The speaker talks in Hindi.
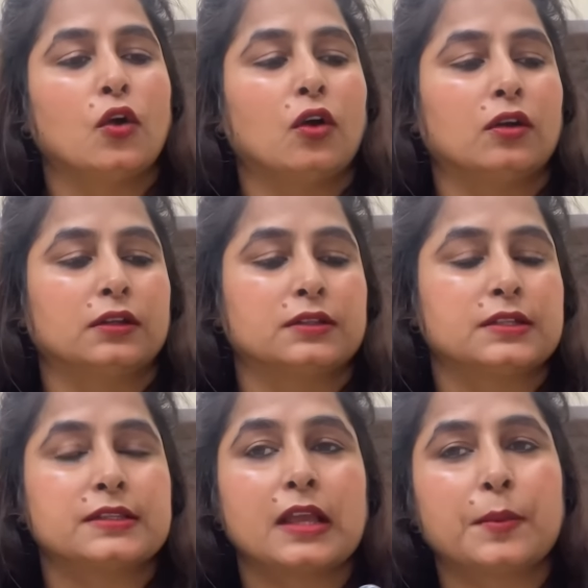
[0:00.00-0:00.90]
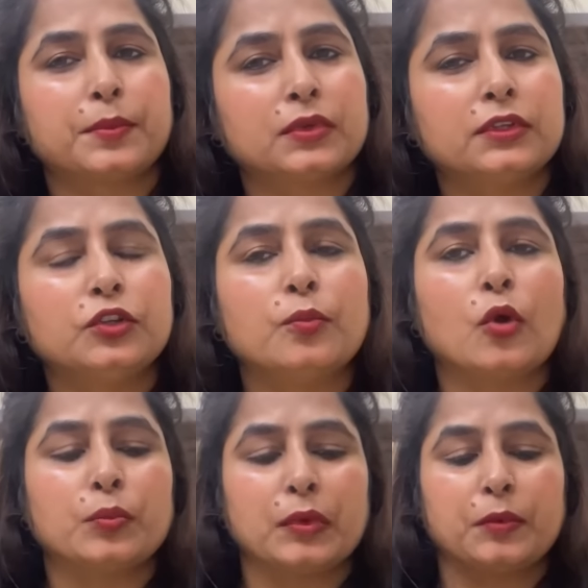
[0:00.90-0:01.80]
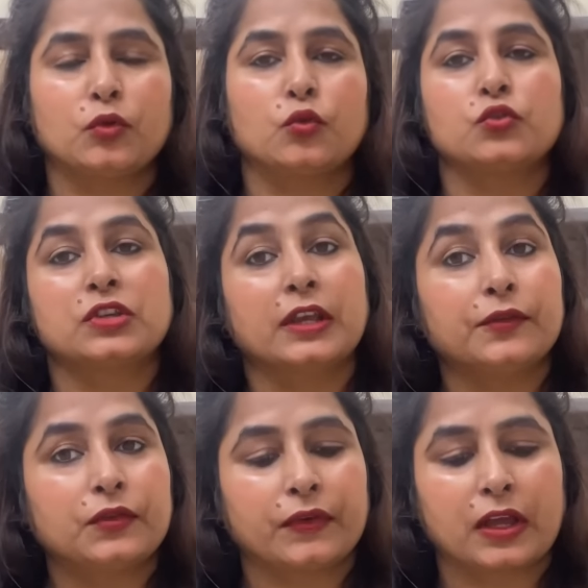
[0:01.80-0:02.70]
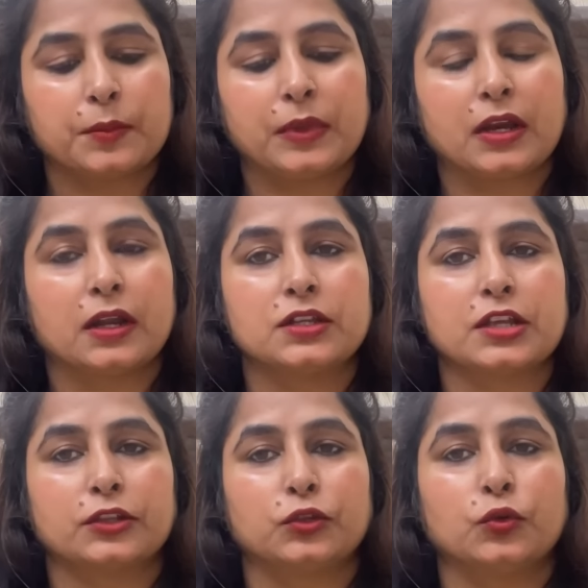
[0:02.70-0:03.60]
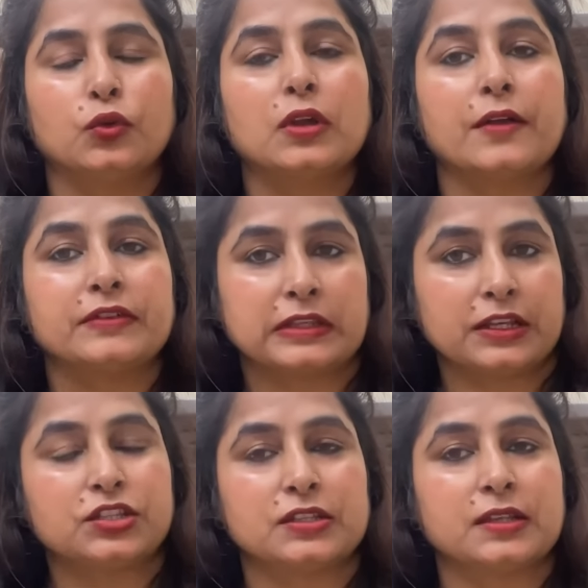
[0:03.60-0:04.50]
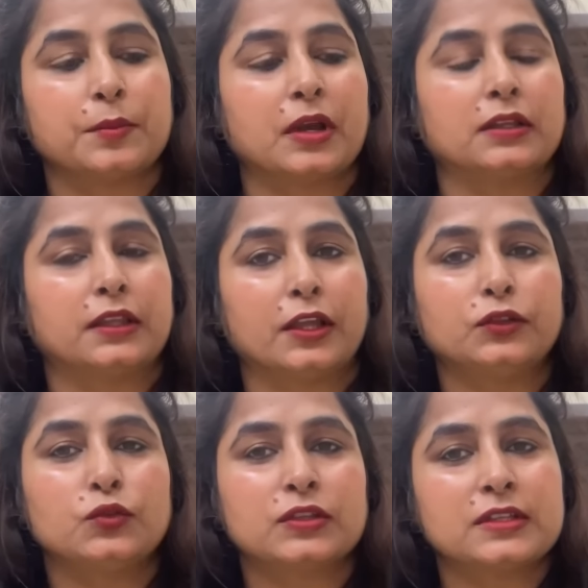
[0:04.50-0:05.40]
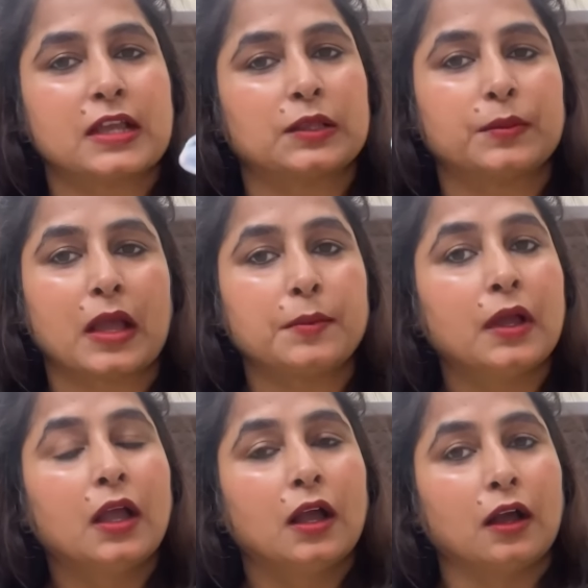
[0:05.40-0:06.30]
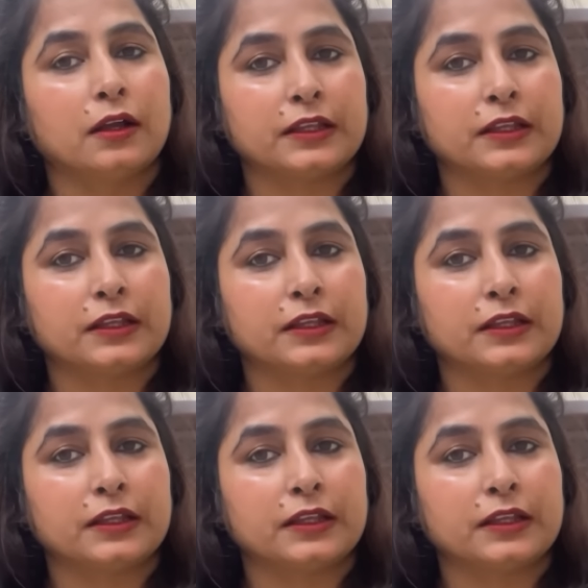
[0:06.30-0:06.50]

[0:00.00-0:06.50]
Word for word: और जैसे आप न्यू बॉर्न बेबी को कुछ गिफ्ट वगैरह भी करना चाहते हो काफी सारी चीजें हम करते हैं तो उसके साथ में आप आ,